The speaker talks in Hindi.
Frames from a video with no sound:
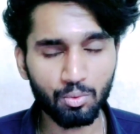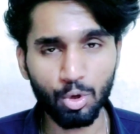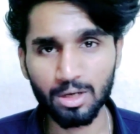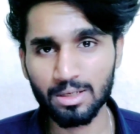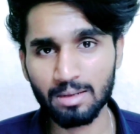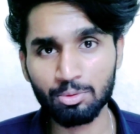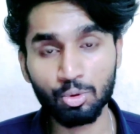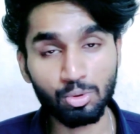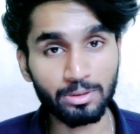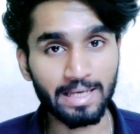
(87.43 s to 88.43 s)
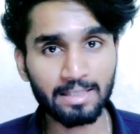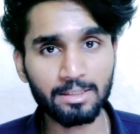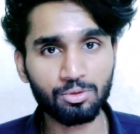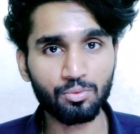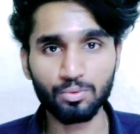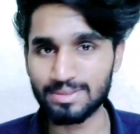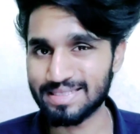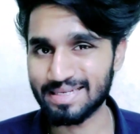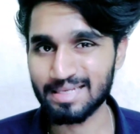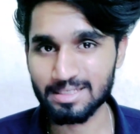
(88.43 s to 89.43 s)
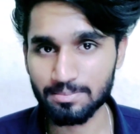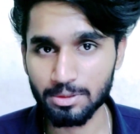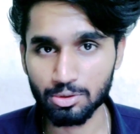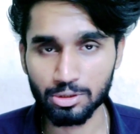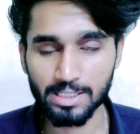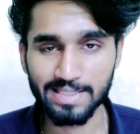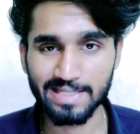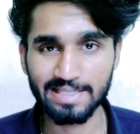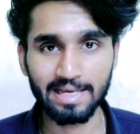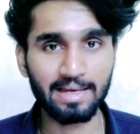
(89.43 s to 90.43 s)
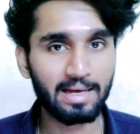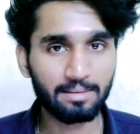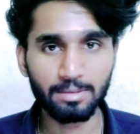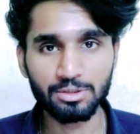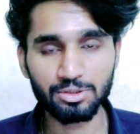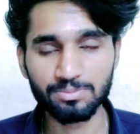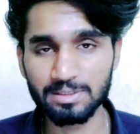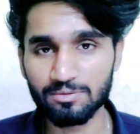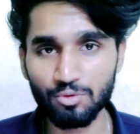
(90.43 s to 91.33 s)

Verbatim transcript: वो अगर आप लोगों को याद है तो उसी के जैसा बिल्कुल ये दिखता है बस उसमें से